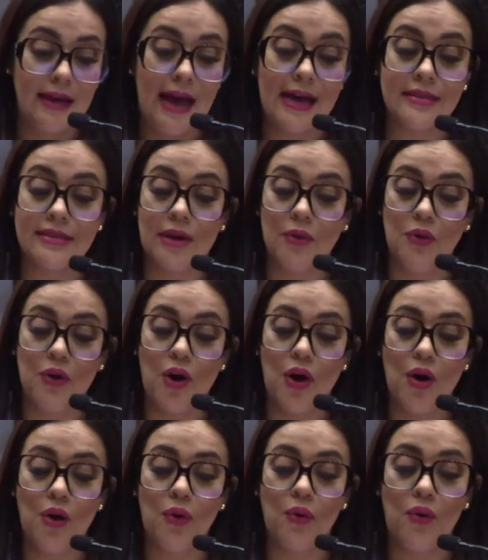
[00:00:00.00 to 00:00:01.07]

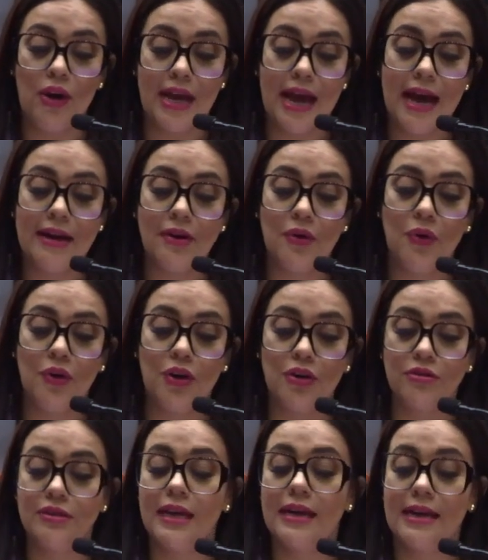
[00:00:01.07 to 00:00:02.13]
aseguró Julián
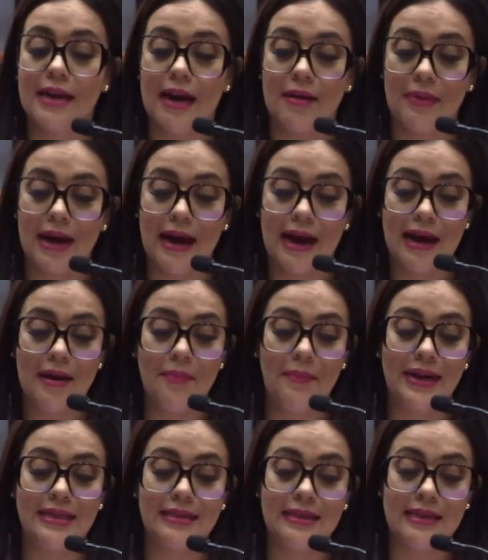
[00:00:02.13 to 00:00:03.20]
Uriostegui Carvajal,
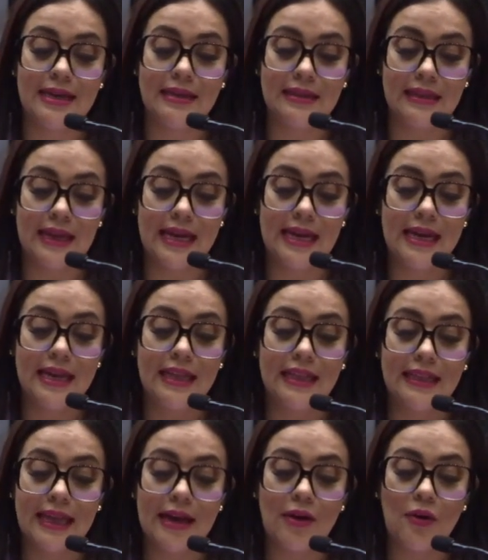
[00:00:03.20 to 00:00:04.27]
presidente
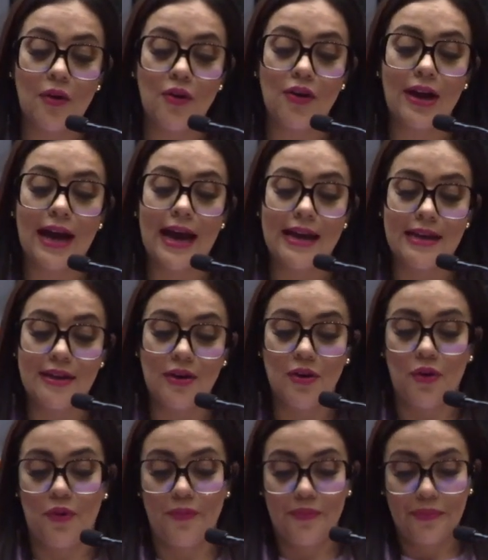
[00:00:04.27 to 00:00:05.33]
de Conca
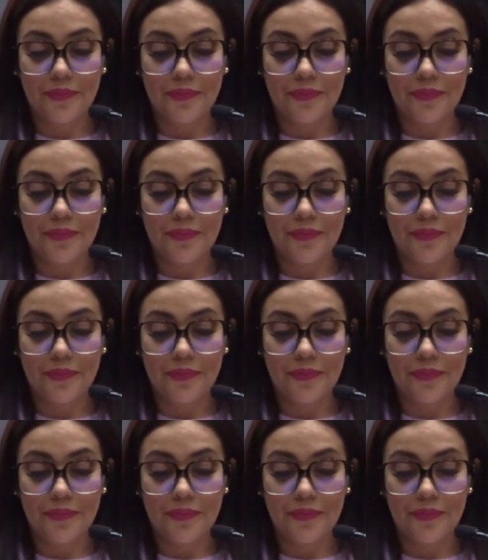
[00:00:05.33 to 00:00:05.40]
Ingro.